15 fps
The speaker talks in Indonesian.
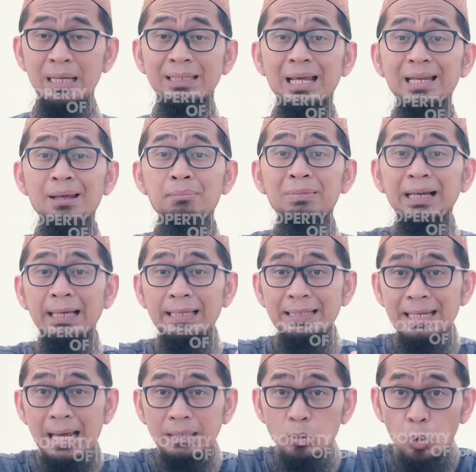Dalam
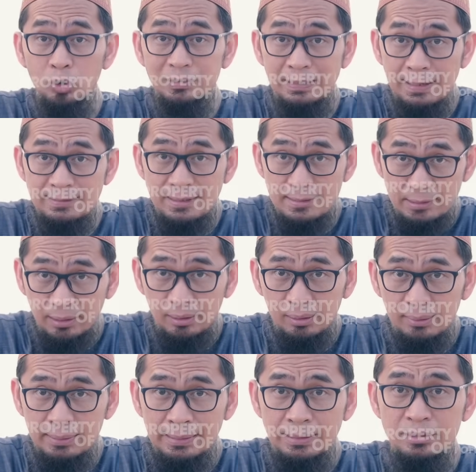kaidah dosa saja,
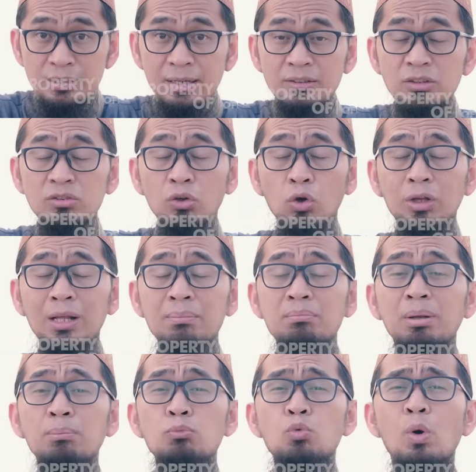jika seseorang
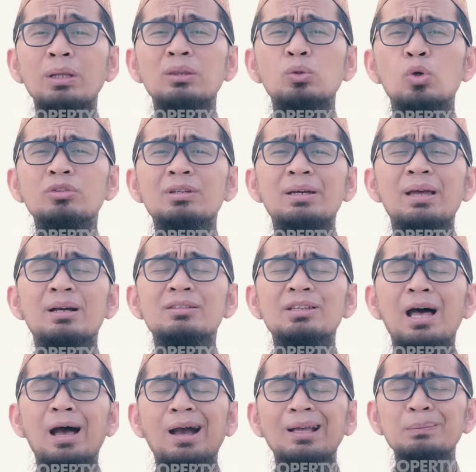berbuat dosa yang
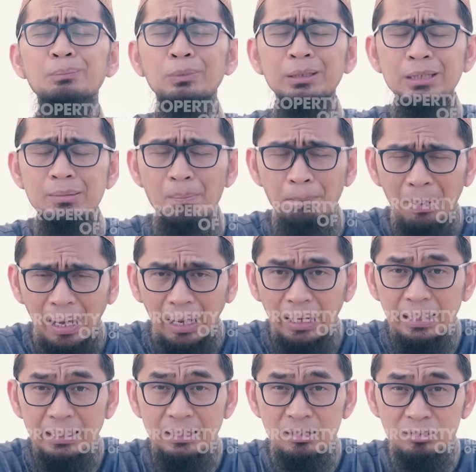sangat melimpah,
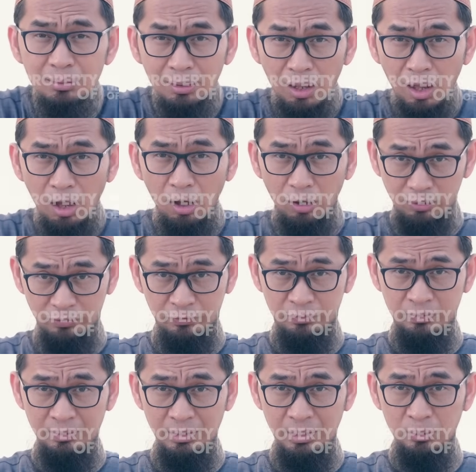israf,
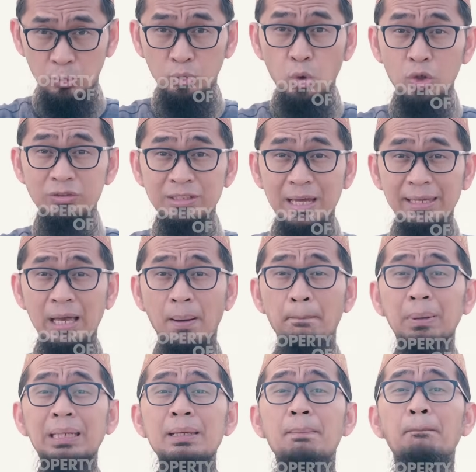itu dosa yang
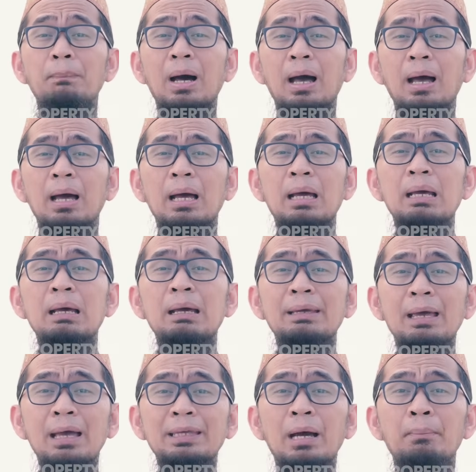melimpah,
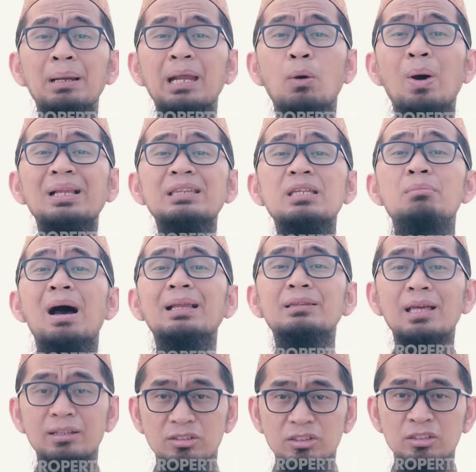ya, yang melewati
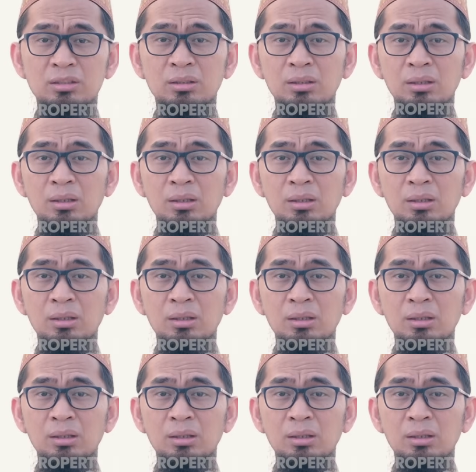batas.